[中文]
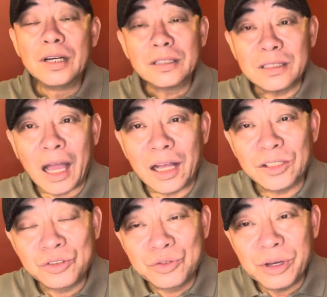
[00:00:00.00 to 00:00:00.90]

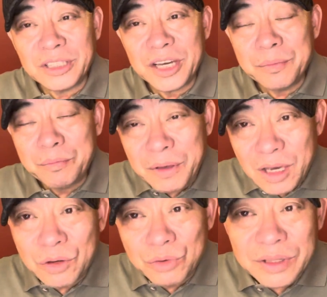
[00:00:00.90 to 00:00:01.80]
打决定命
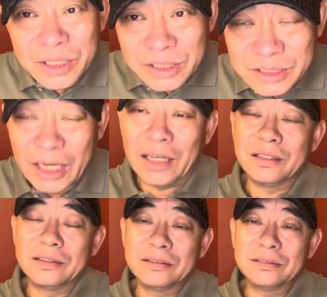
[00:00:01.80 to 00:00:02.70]
运的仗，
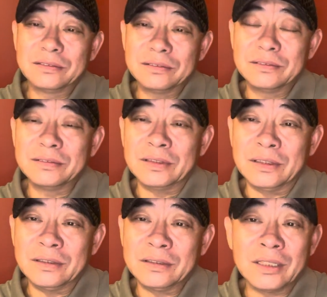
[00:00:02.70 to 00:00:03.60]

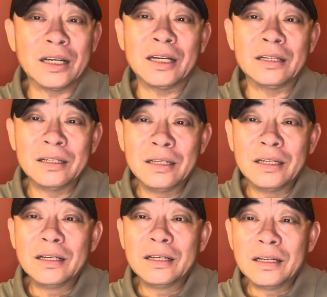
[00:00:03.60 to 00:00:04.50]
啊！你看，
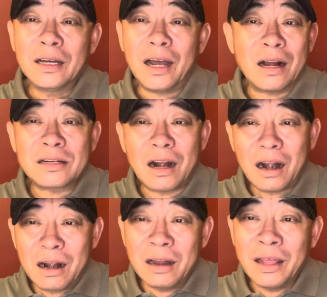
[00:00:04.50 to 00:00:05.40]
二十
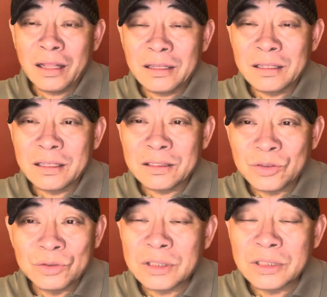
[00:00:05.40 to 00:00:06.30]
二年的
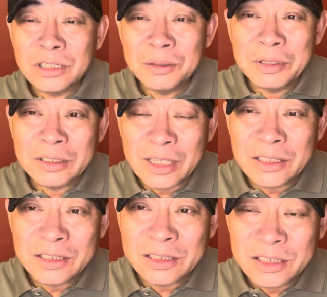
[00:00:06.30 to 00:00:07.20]
中国革命
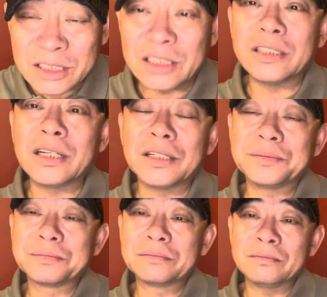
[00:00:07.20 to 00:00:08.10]
战争史上，
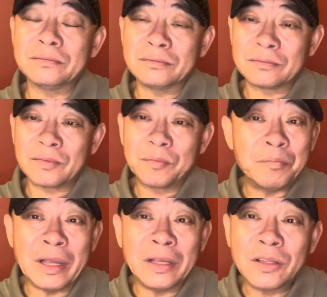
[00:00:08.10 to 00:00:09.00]
嗯，
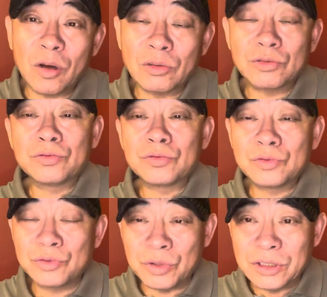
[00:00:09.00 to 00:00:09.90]
每到
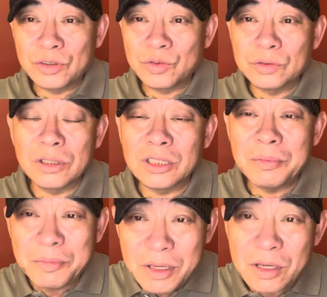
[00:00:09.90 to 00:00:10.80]
决定中国革
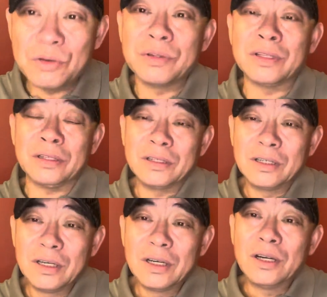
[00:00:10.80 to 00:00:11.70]
命命运的，
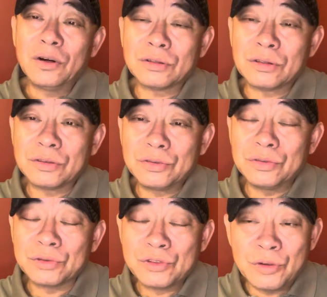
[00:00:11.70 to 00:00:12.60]
或者说具
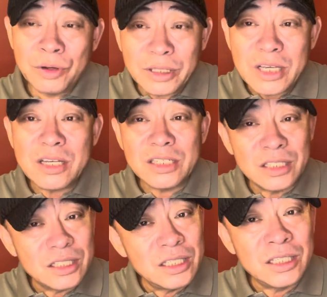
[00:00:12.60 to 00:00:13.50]
有决定
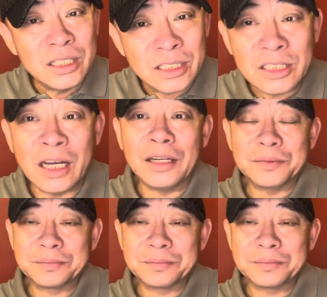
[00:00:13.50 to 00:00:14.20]
性意义的仗，